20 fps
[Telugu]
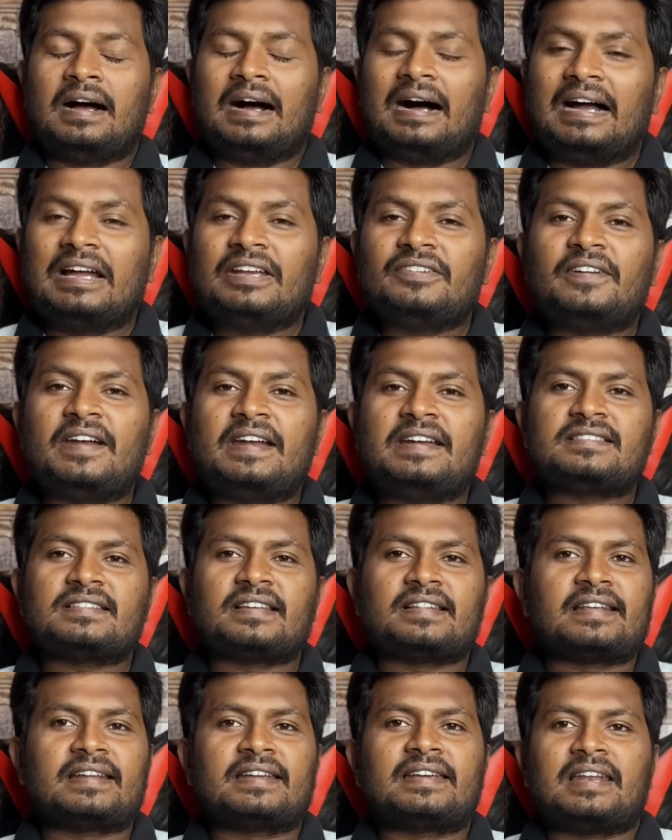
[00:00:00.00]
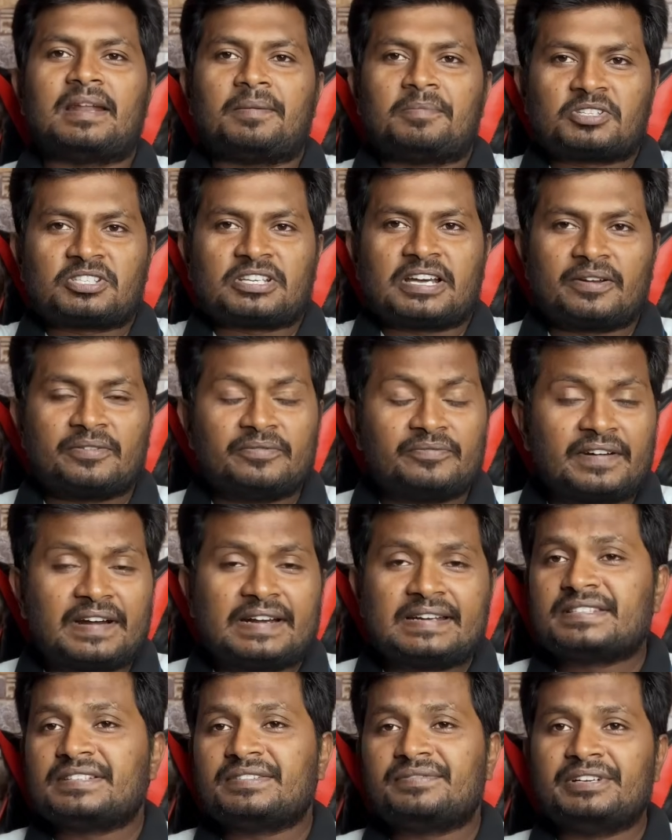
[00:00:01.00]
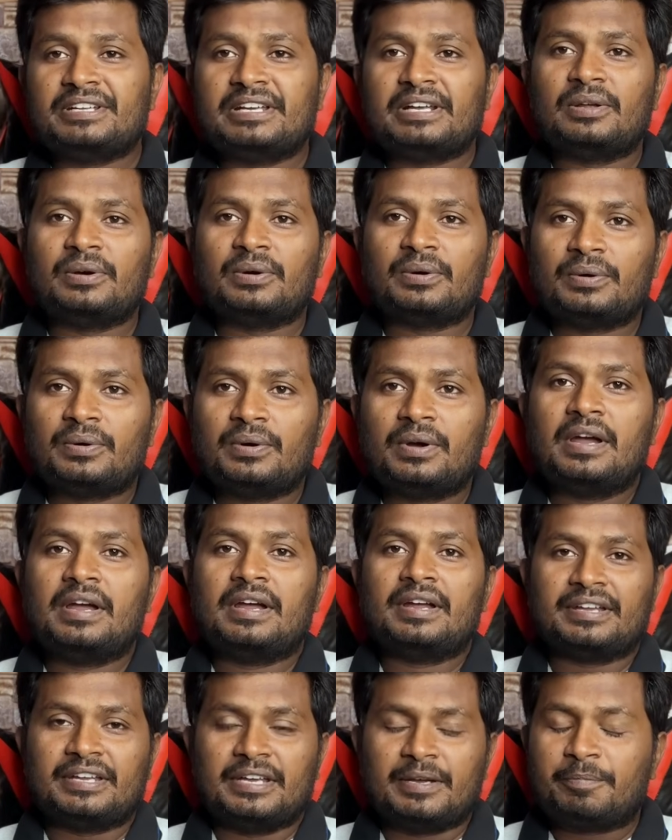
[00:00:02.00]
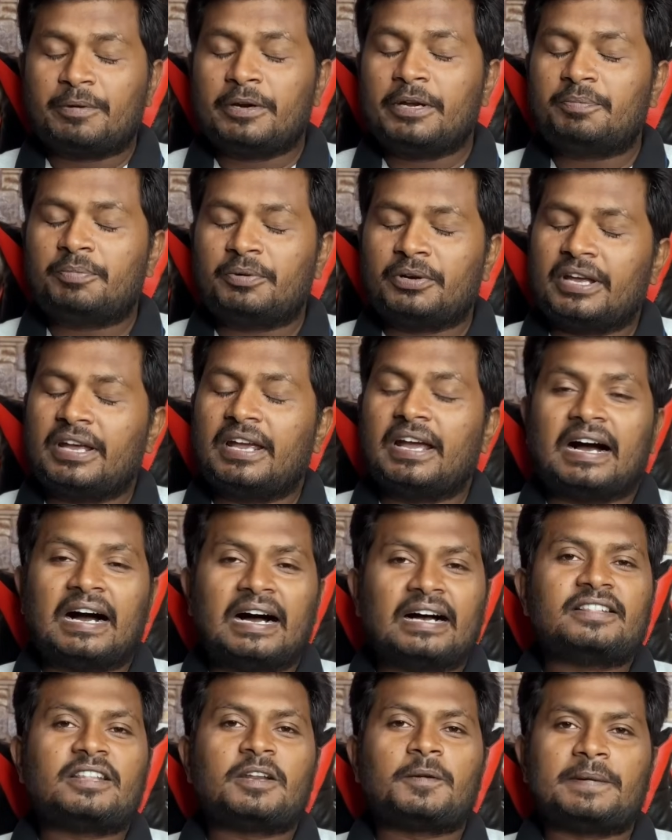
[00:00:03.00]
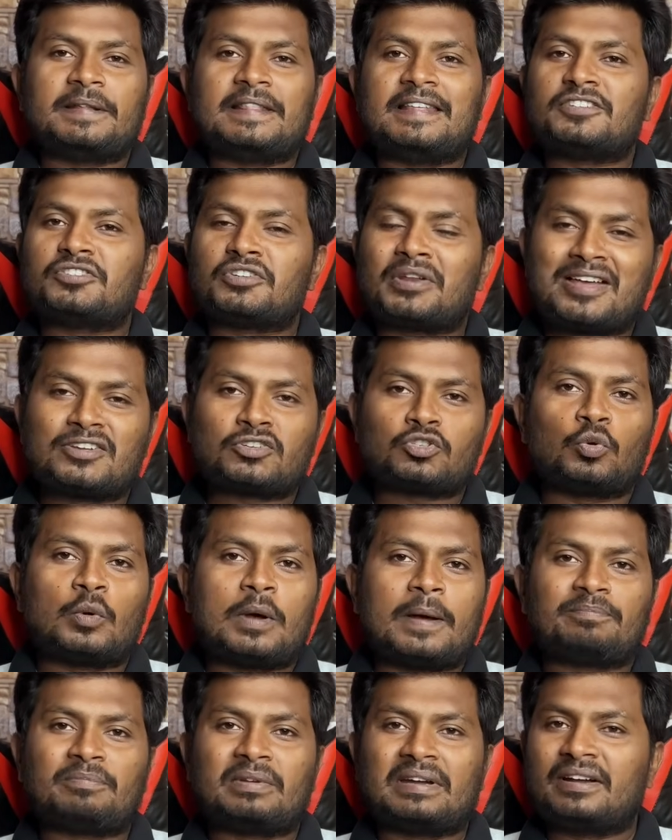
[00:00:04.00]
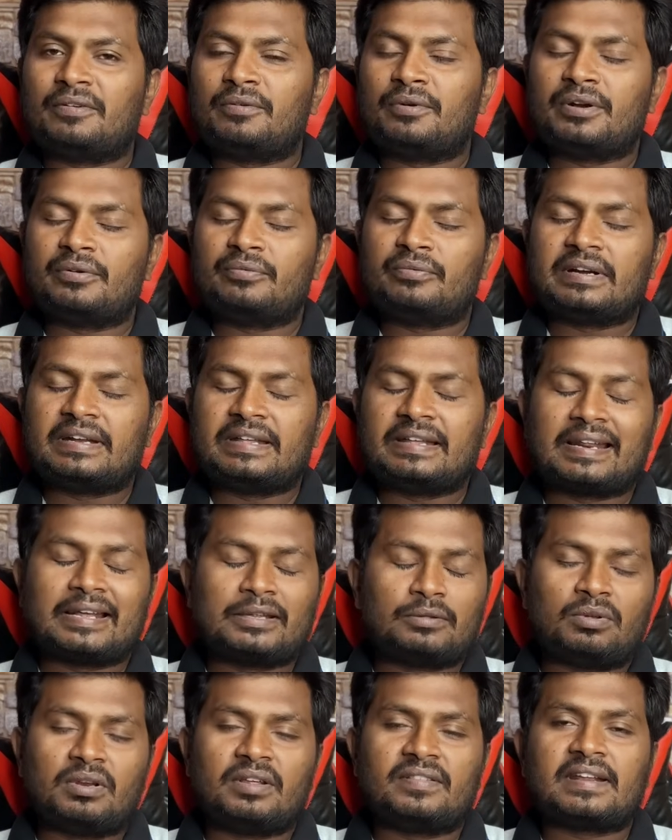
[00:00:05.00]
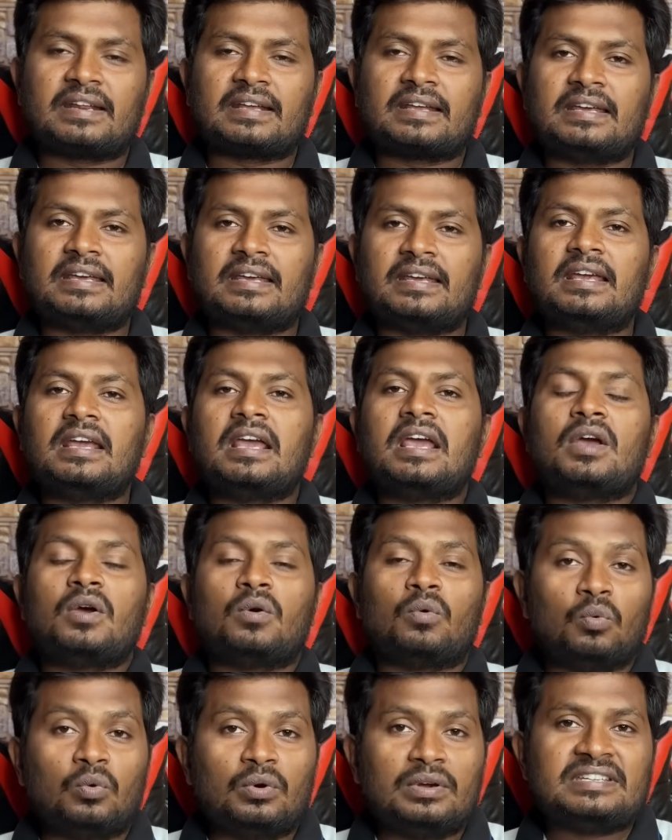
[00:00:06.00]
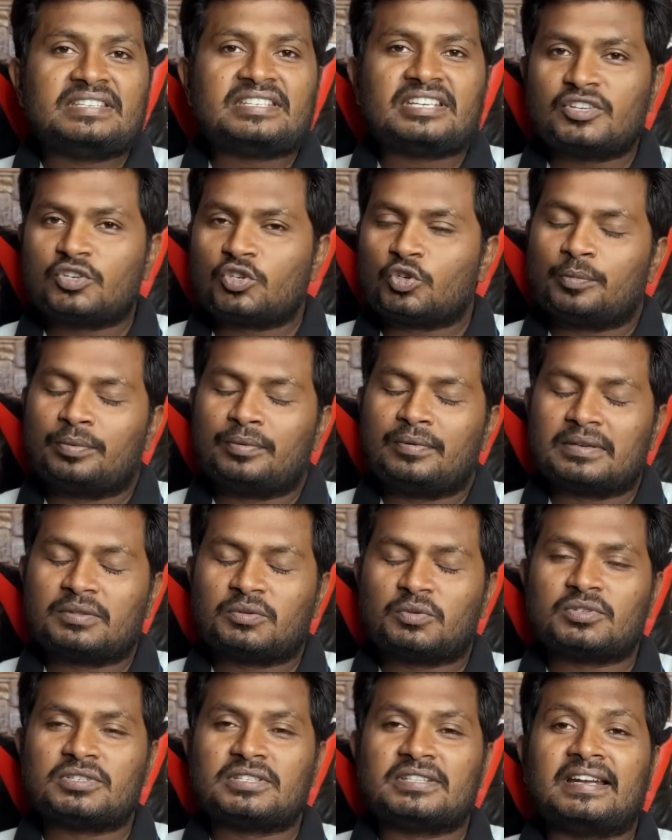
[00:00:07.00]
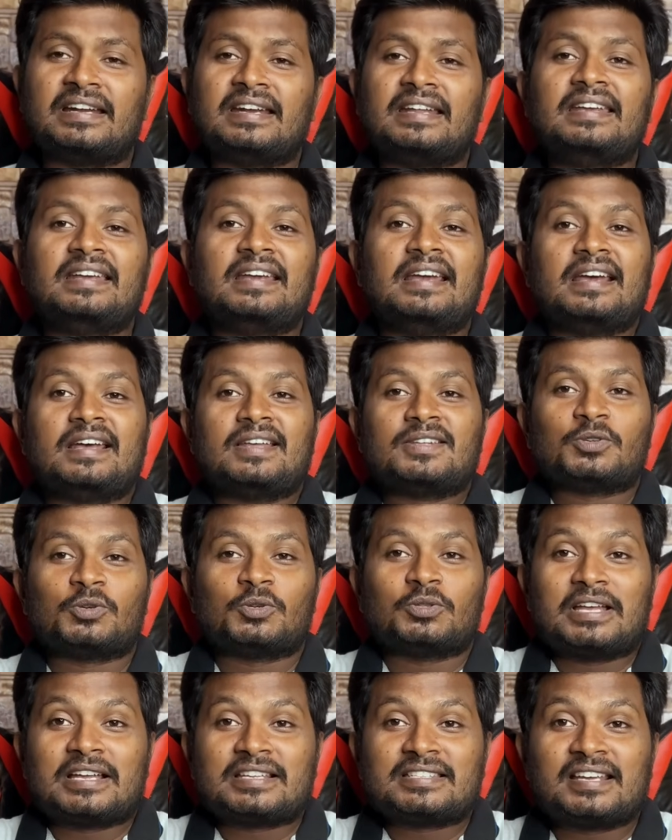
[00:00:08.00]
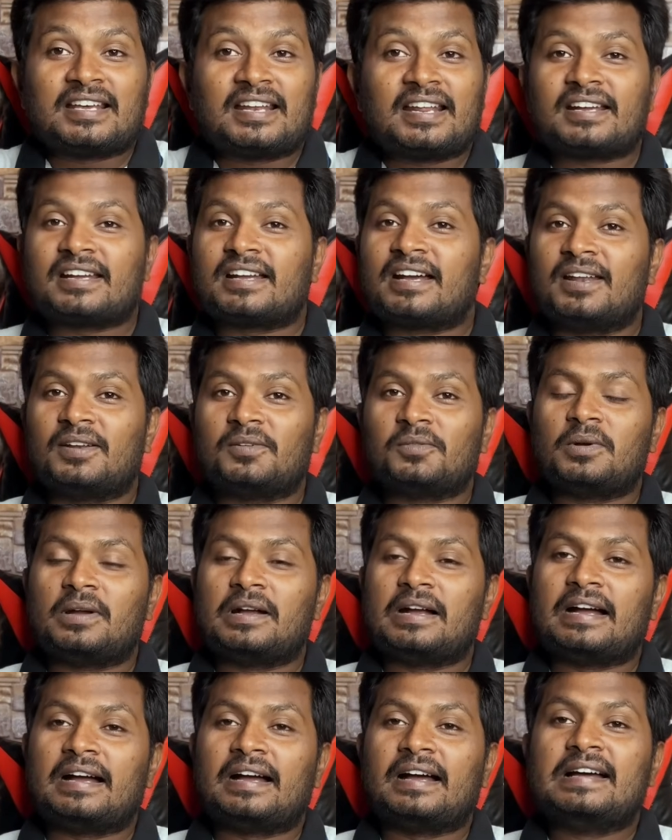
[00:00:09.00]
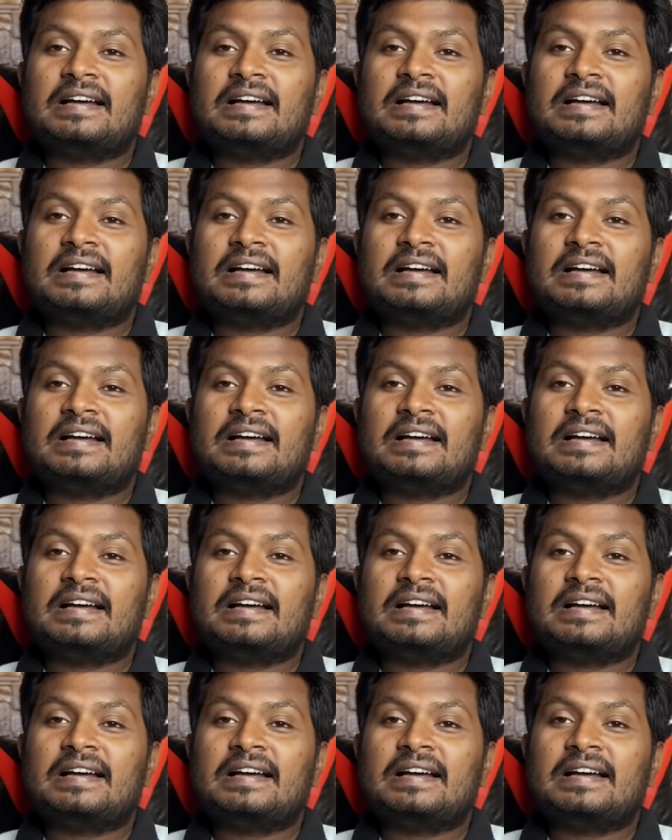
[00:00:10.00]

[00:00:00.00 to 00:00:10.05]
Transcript: హాయ్ ఫ్రెండ్స్ అందరికీ నమస్కారం ఫ్రెండ్స్ ఈ వీడియోలో ఇప్పుడిప్పుడే ఆంధ్రప్రదేశ్ రాష్ట్ర వ్యాప్తంగా ఉన్నటువంటి రైతులందరికీ ఊహించని శుభవార్త వచ్చిందండి సో దసరా కానుకగా